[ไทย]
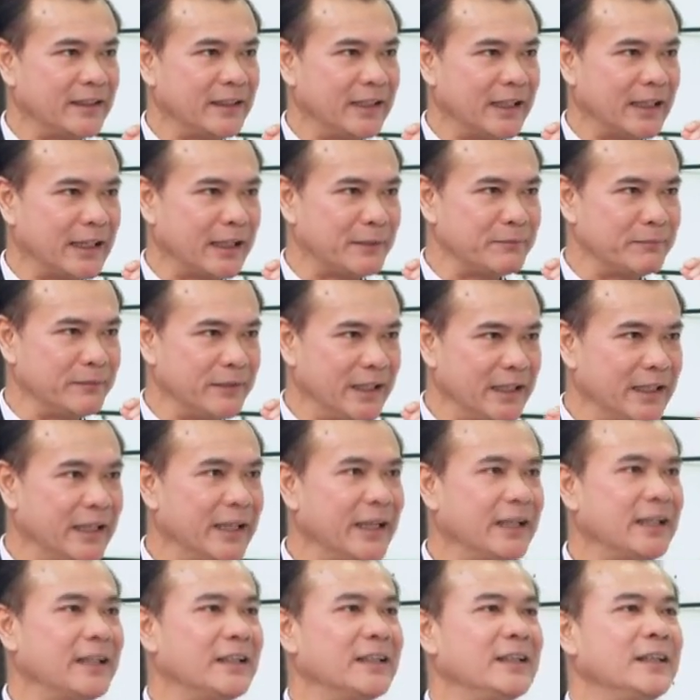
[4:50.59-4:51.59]
นะครับนิ
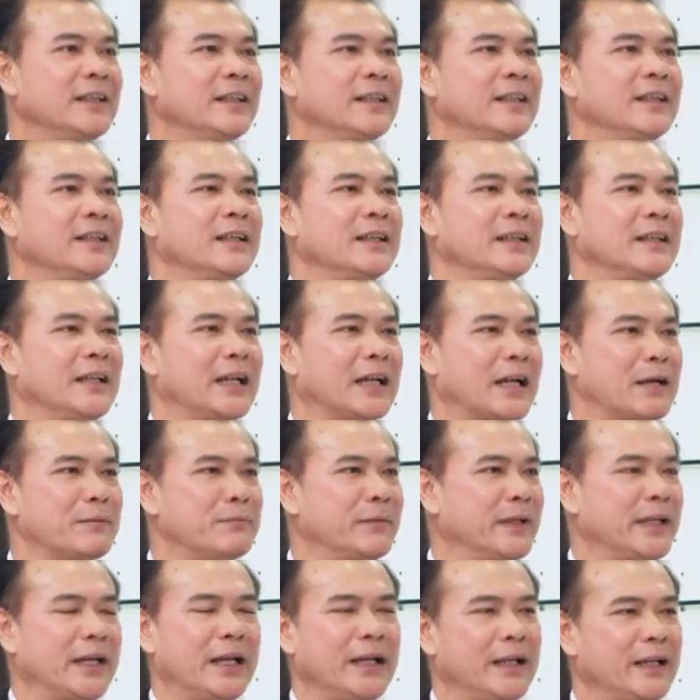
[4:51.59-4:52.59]
ดๆนะครับ
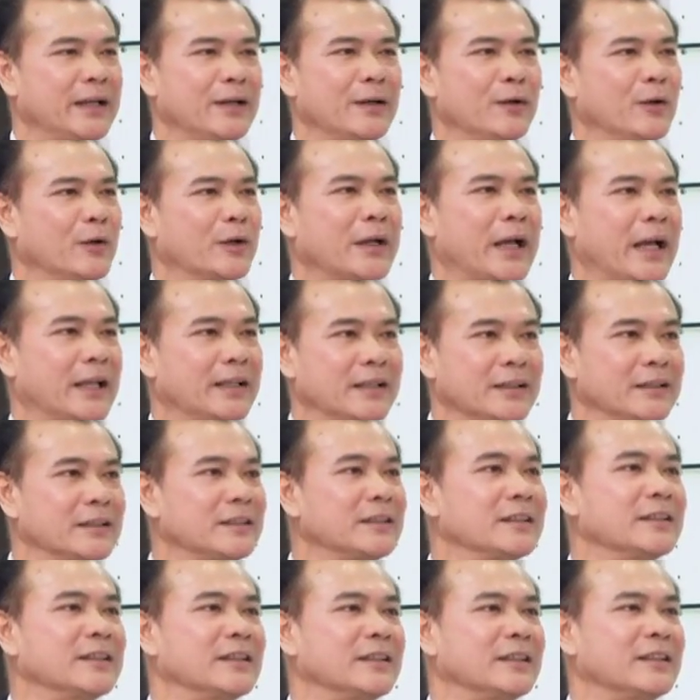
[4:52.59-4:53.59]
ไม่ใช่อกไก่
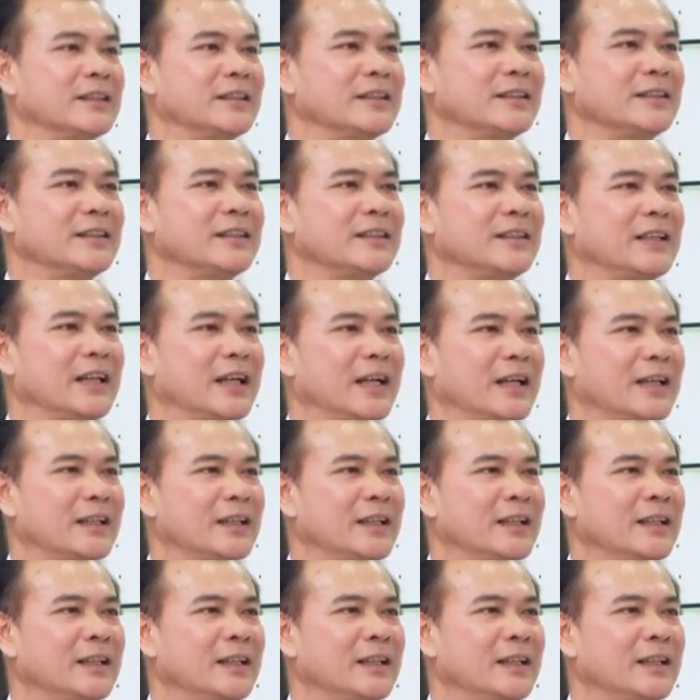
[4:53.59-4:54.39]
จืดๆนะ